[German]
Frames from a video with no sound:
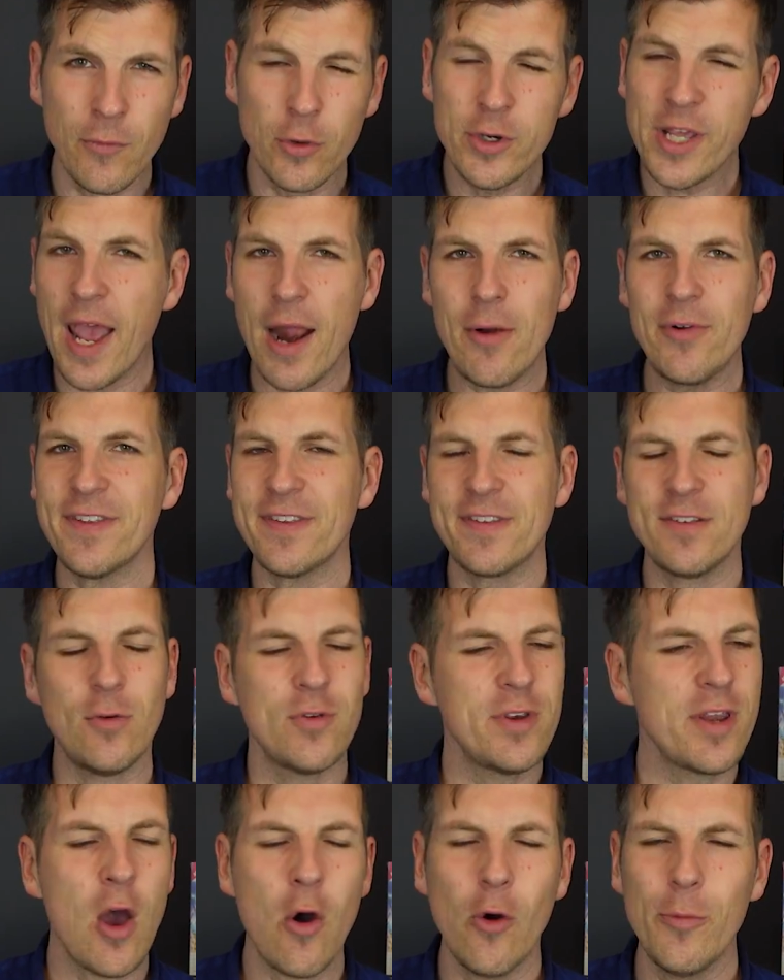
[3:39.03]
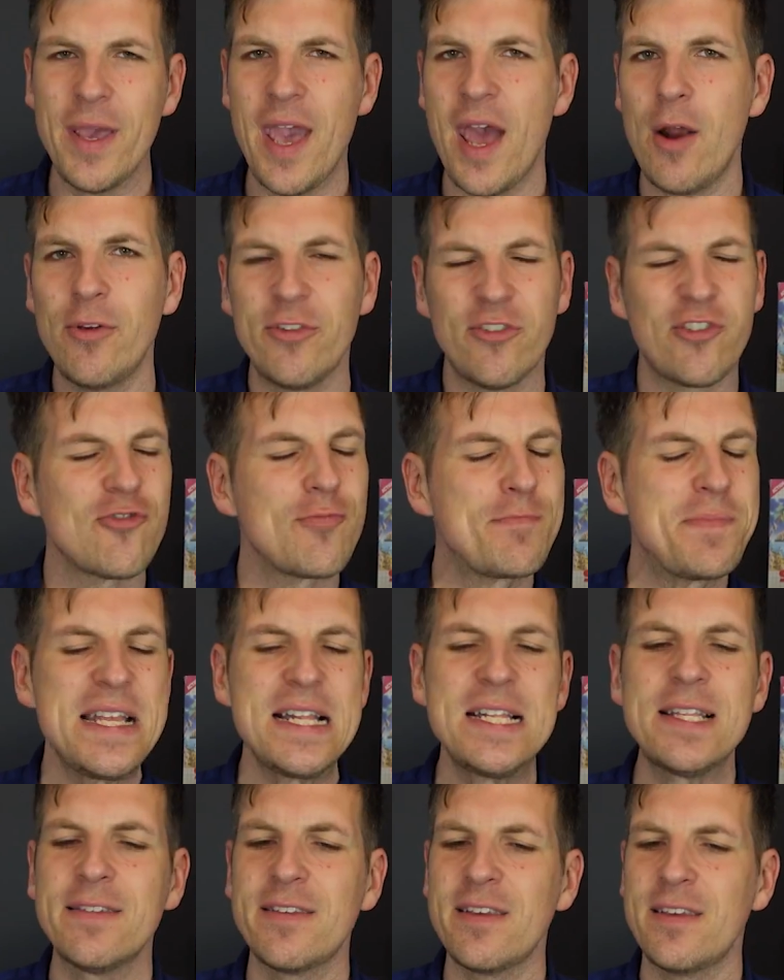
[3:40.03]
Woody Harrelson und Naomi Harris
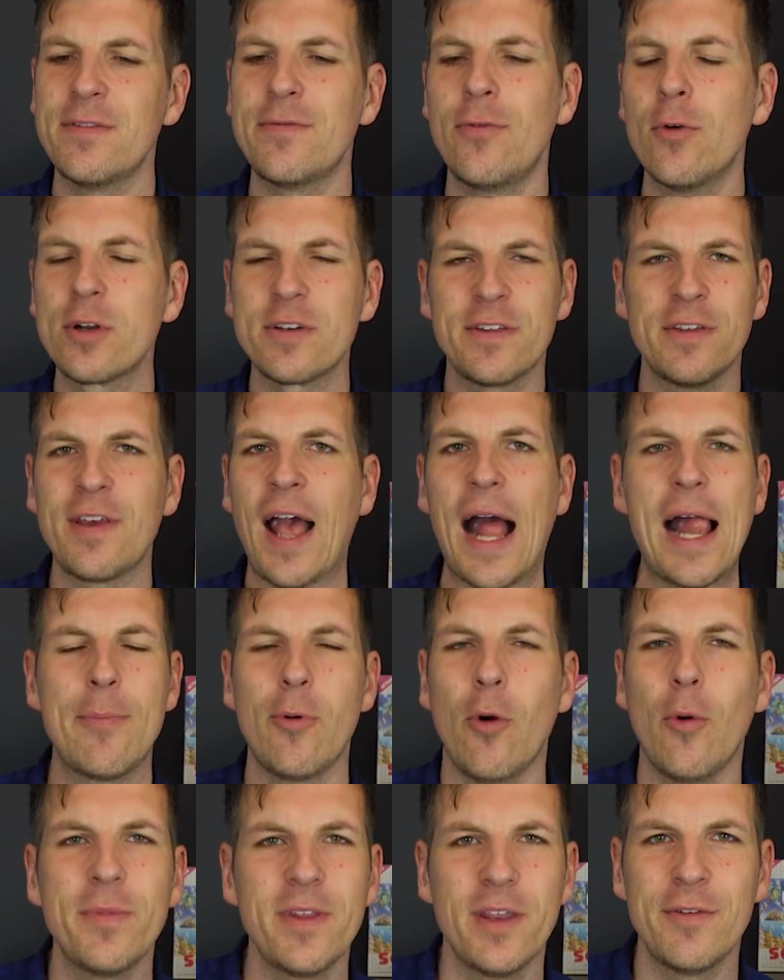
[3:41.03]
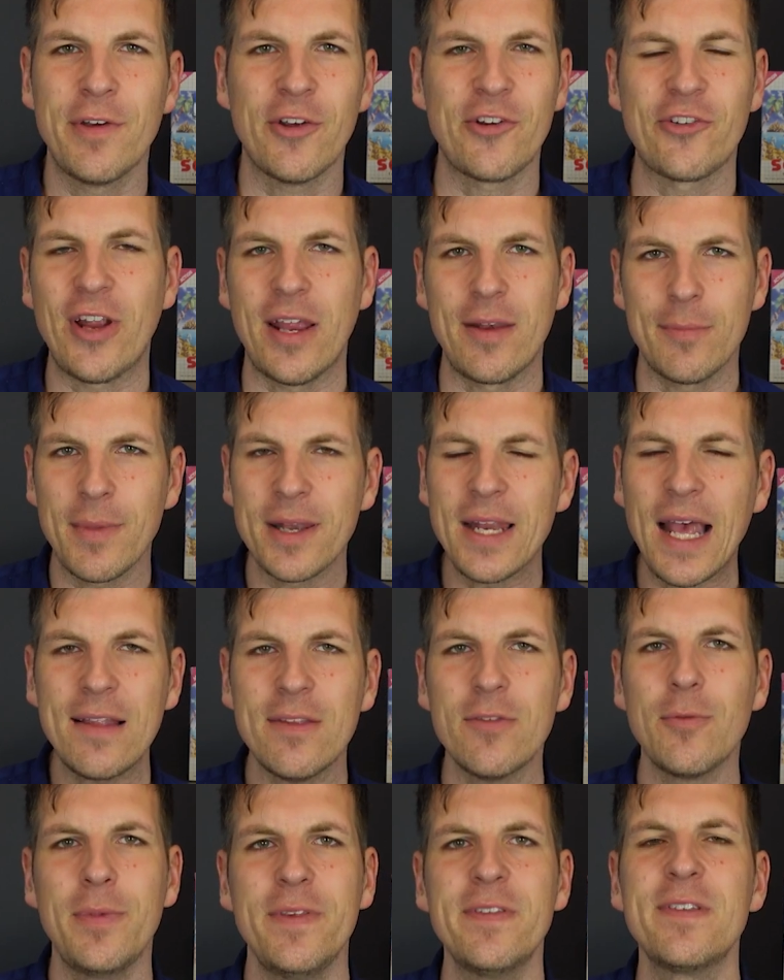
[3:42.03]
spielen sich wirklich halb um den Verstand. Man hat
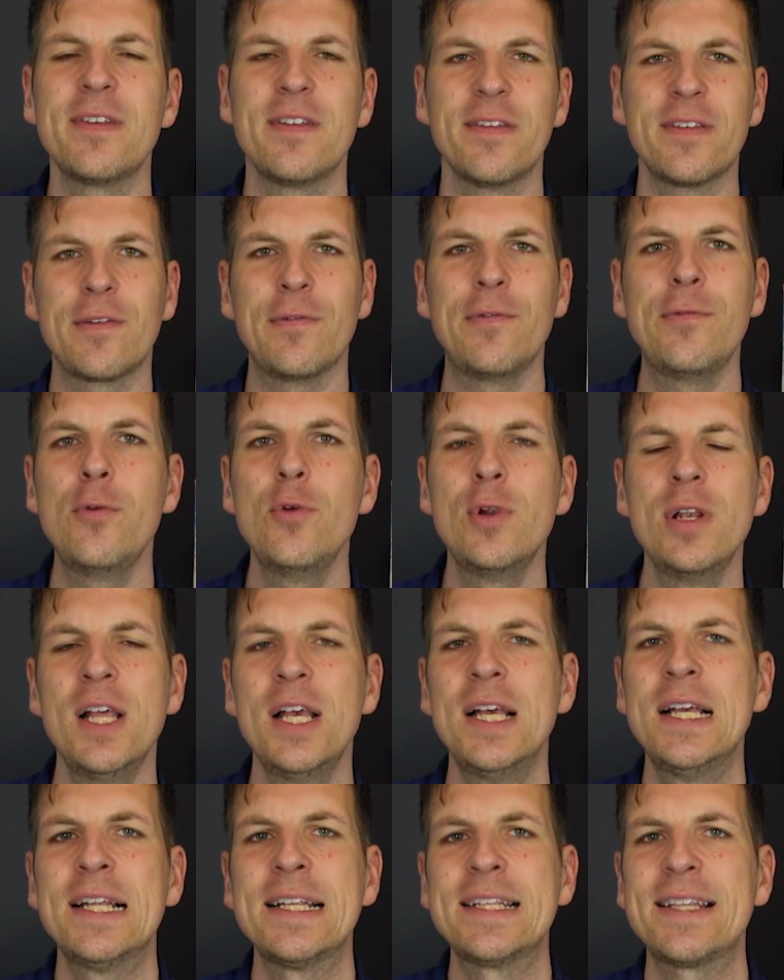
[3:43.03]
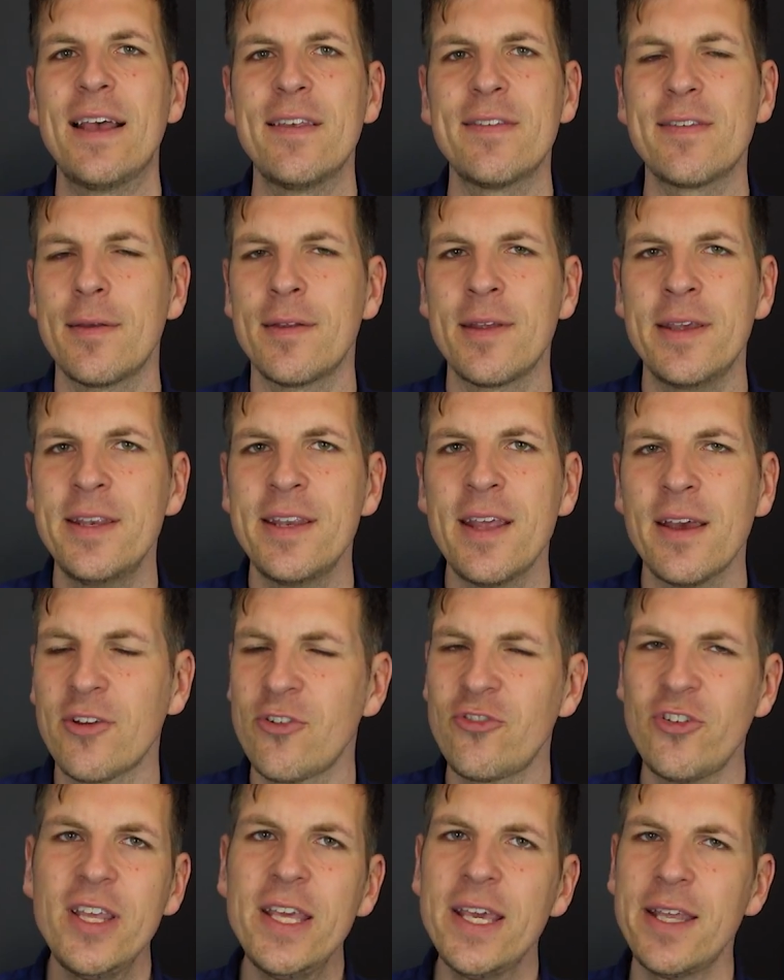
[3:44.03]
so ein bisschen das Gefühl, dass in der der
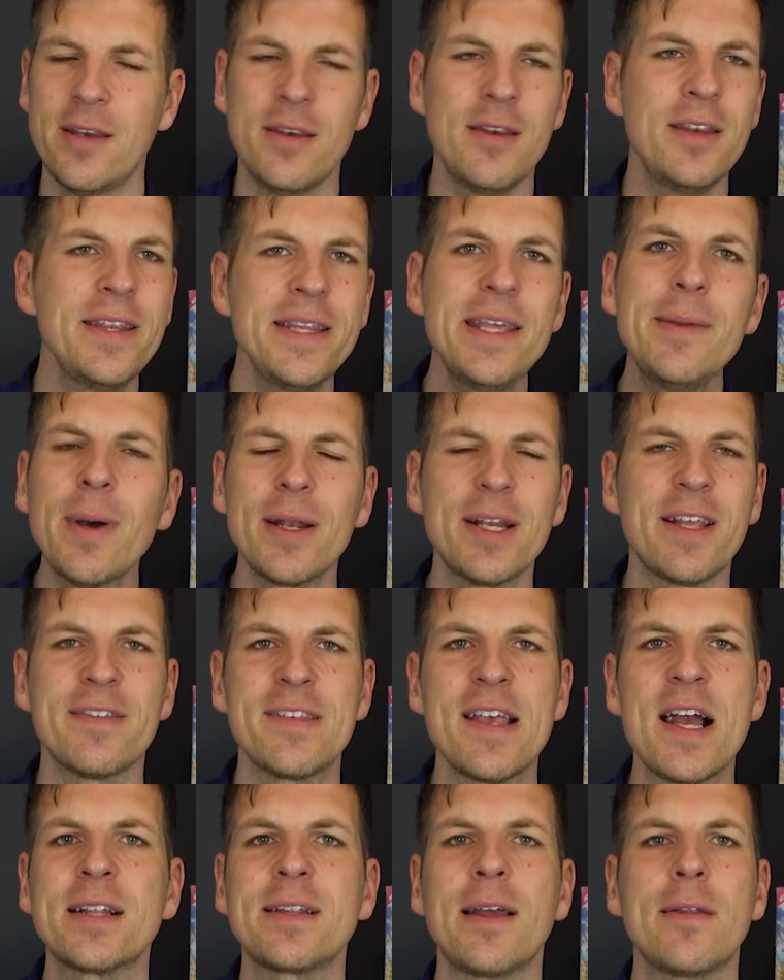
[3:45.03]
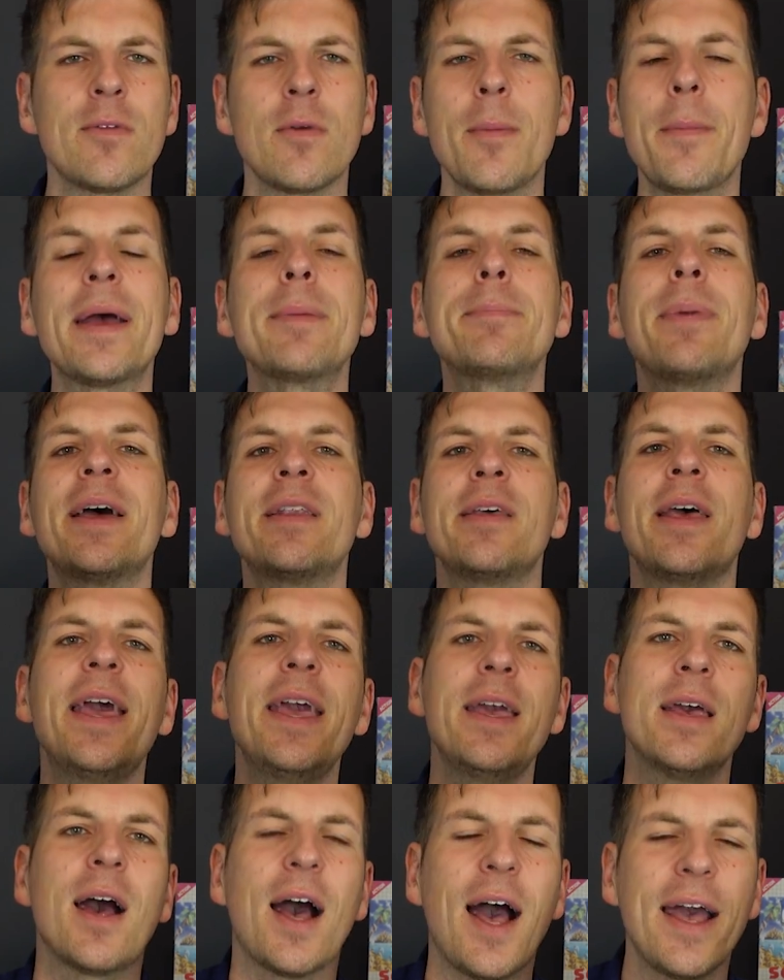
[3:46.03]
Regie hinten niemand gesagt hat, weil beide,
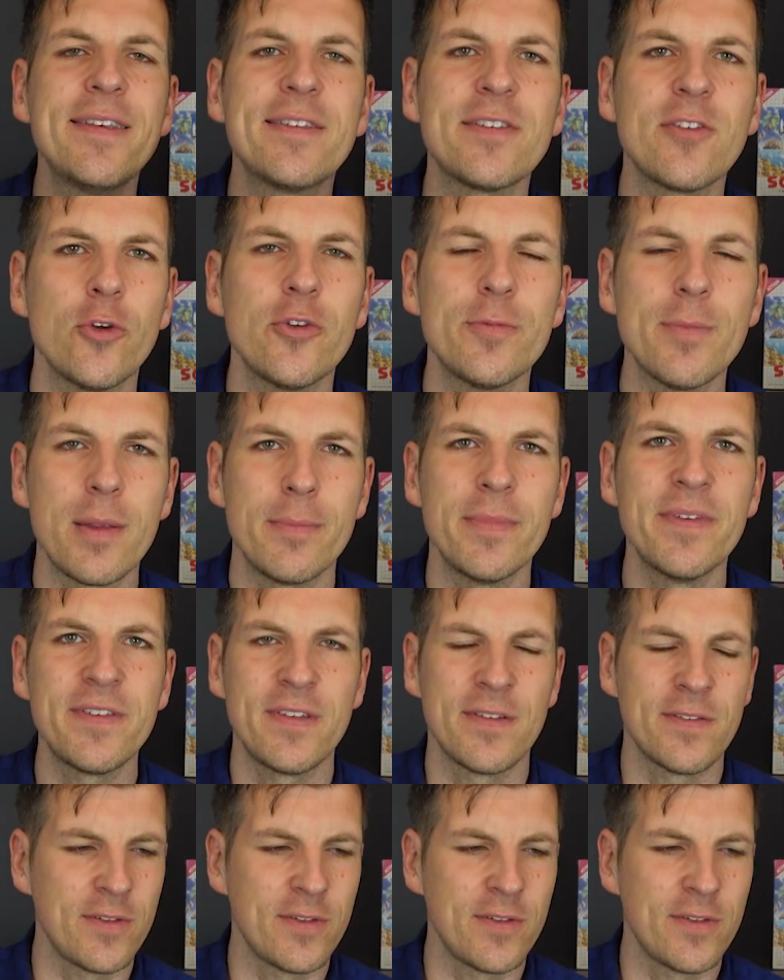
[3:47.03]
ey, reißt euch mal ein bisschen